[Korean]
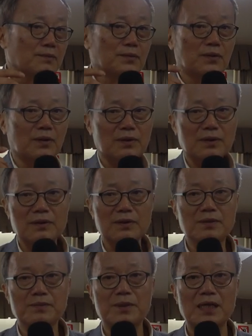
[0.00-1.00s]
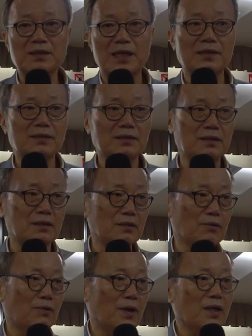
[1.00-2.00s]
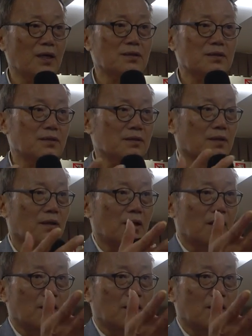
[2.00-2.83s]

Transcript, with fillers: 뭐, 그, 그 막스 에른스트 이런 화가들은